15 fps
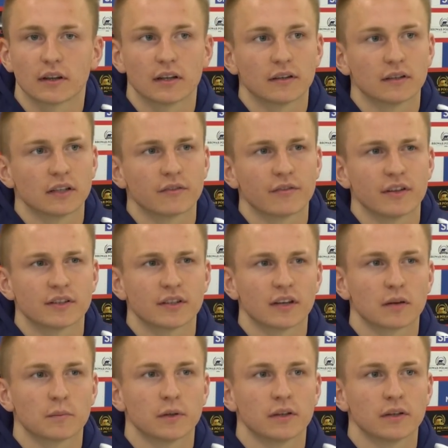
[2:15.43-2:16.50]
Ale najwięcej
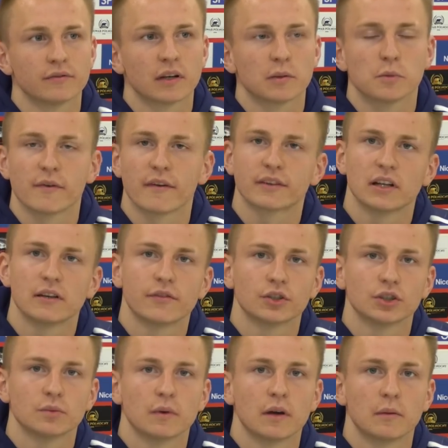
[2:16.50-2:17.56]
jakby w albumie, w
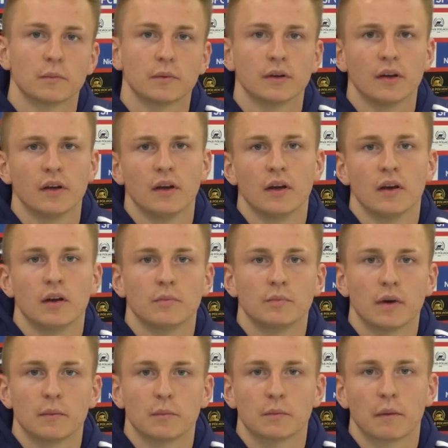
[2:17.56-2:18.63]
telefonie mam,
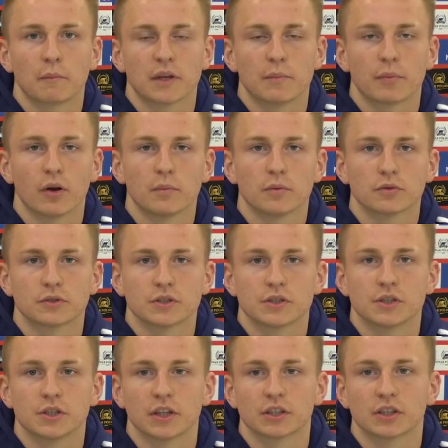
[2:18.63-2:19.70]
mam, mam hip-hopu czy,
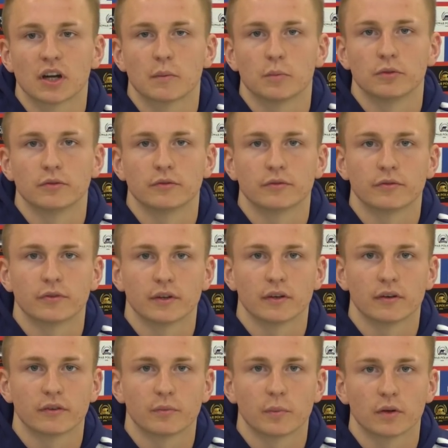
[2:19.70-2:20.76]
czy też rapu
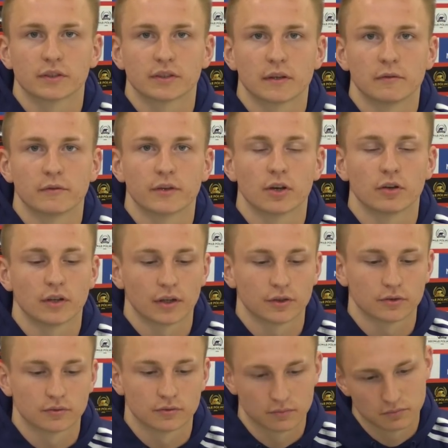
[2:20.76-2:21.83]
w, w polskim
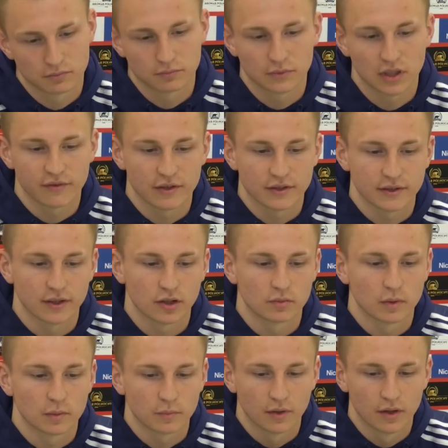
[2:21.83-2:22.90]
wykonaniu. Najwięcej tego
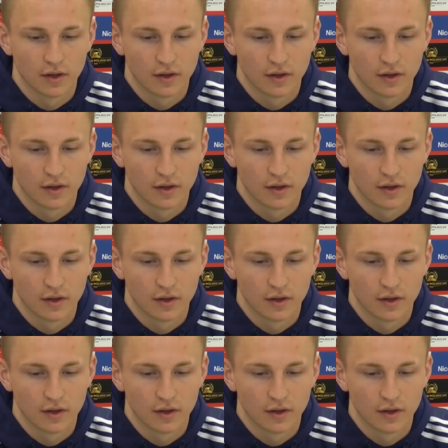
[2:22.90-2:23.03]
mam.